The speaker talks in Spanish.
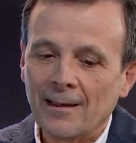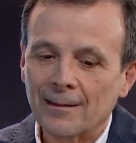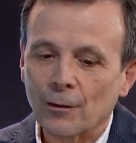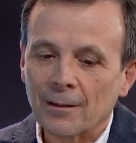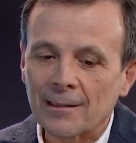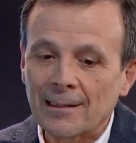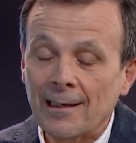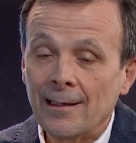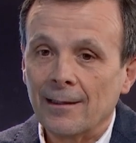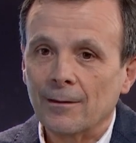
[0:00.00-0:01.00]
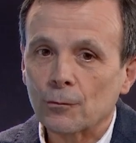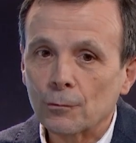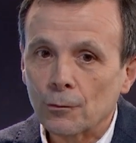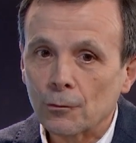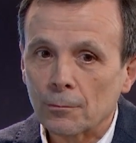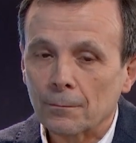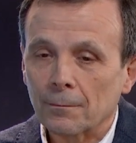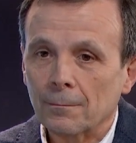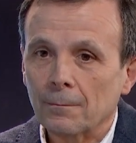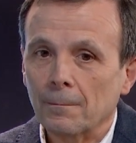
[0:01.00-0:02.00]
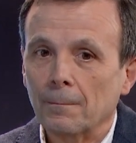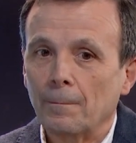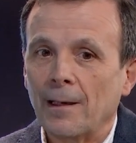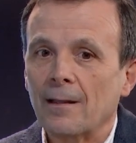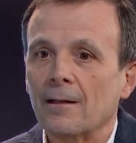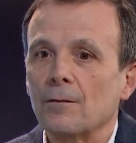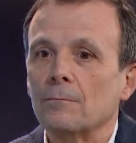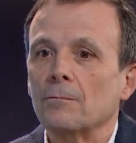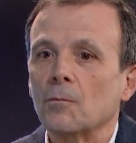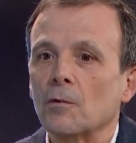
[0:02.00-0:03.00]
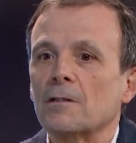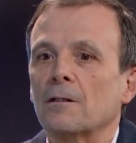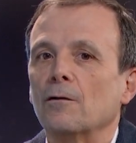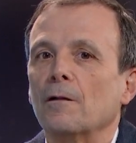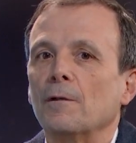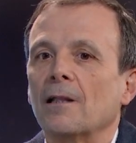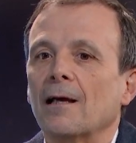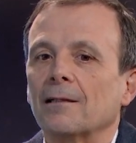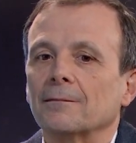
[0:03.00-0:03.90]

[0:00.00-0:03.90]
Entonces, nosotros mm, para hacer un, estilo de vida